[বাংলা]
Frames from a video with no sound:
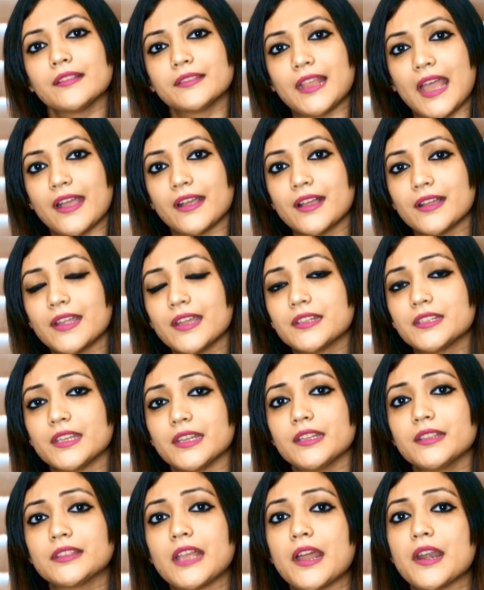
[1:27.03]
দেখা গেছে
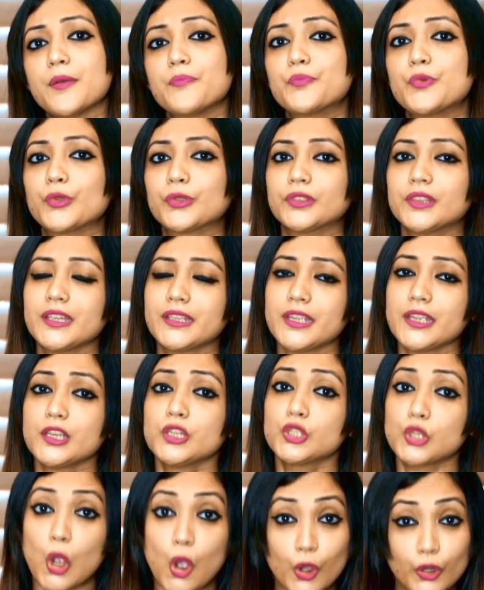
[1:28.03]
তারা প্রত্যেকেই
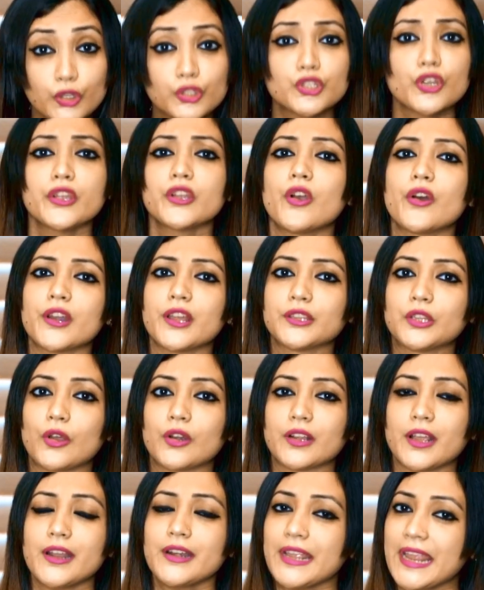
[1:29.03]
সঞ্চয় করা
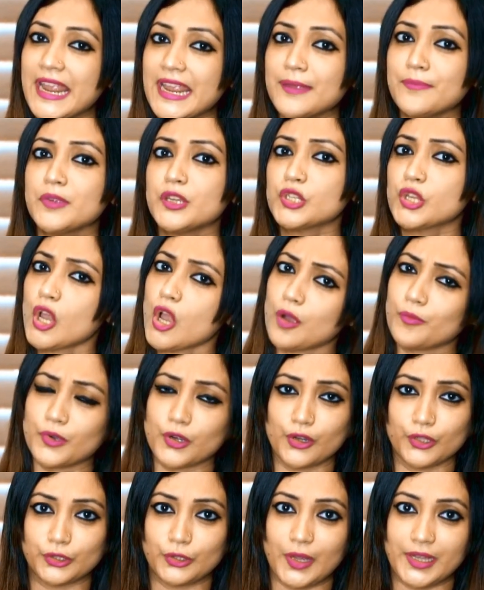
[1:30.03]
দরকার এই বিষয়ে
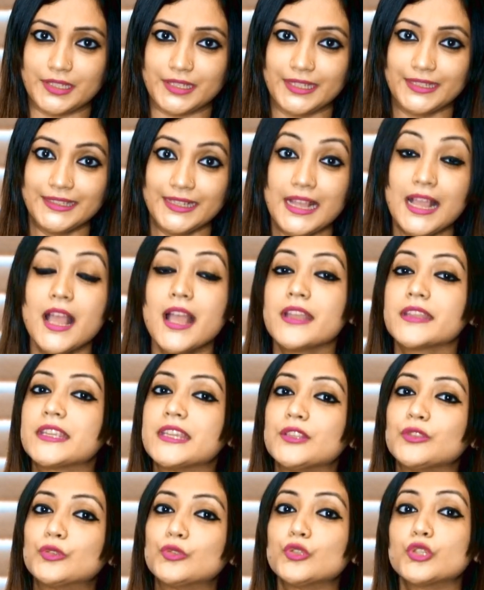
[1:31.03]
অবগত অবগত আছেন
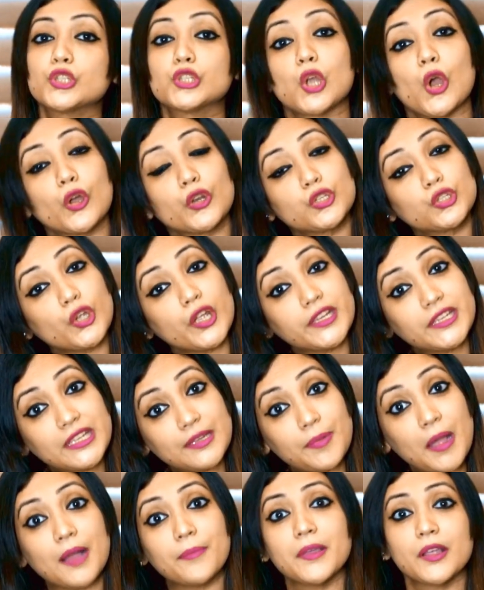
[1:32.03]
কিন্তু সঞ্চয়
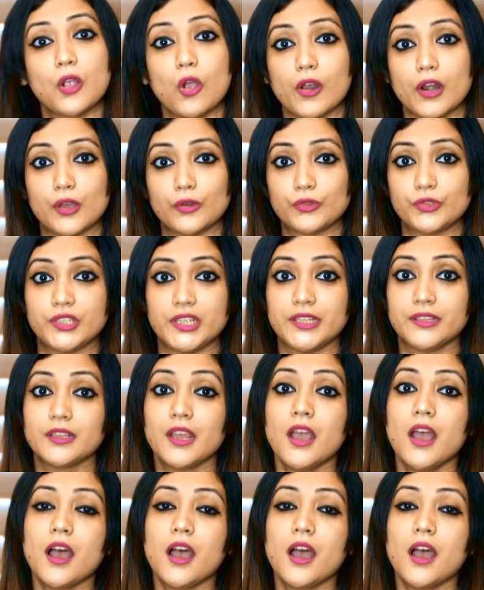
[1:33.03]
কিভাবে করা উচিত